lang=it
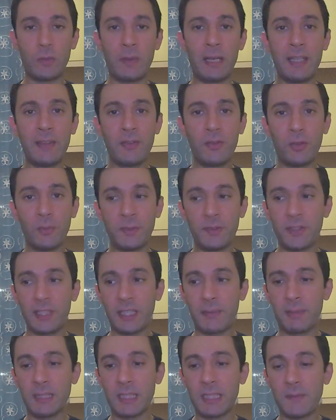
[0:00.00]
romanzo mi
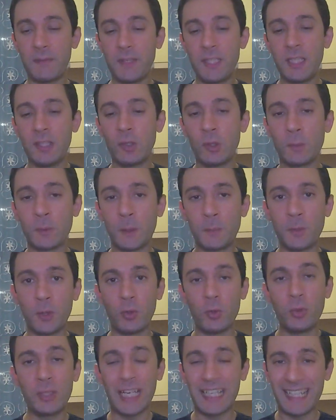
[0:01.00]
verrebbe da definirlo
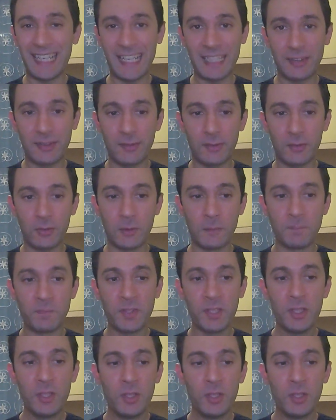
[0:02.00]
proprio un arazzo,